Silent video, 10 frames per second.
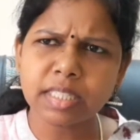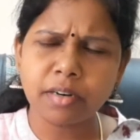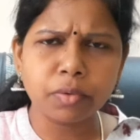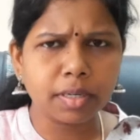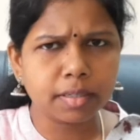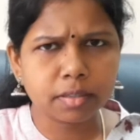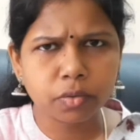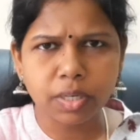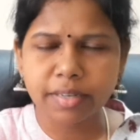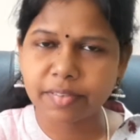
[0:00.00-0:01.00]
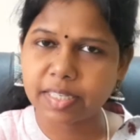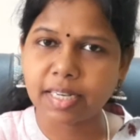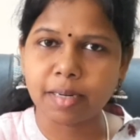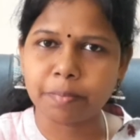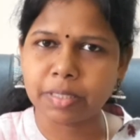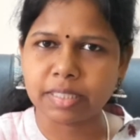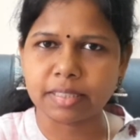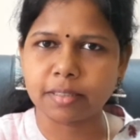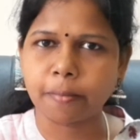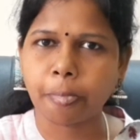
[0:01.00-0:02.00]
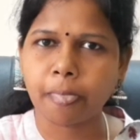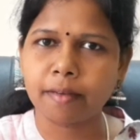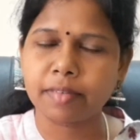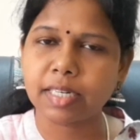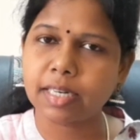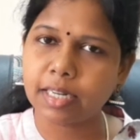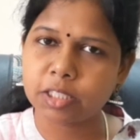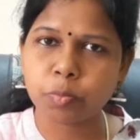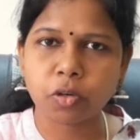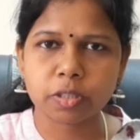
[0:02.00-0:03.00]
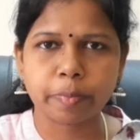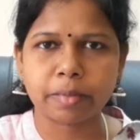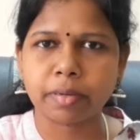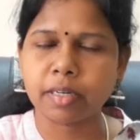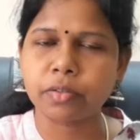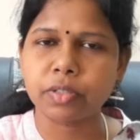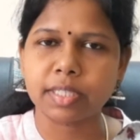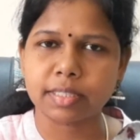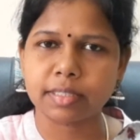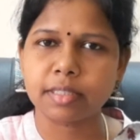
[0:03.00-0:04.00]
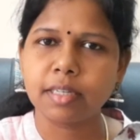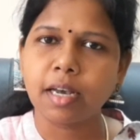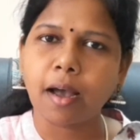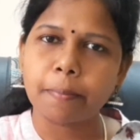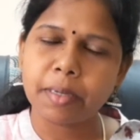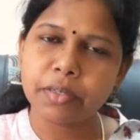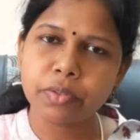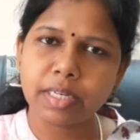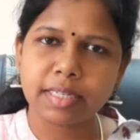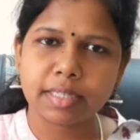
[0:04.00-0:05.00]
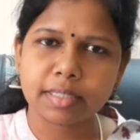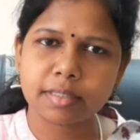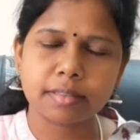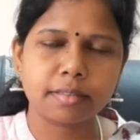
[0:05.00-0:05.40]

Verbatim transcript: அவங்கள குளிக்க வைக்க ஹெல்ப் பண்ணுறது அவங்களுக்கு லஞ்ச் பாக்ஸ் பேக் பண்ணி கொடுக்கறது அப்படியும் இல்லைனாக்கா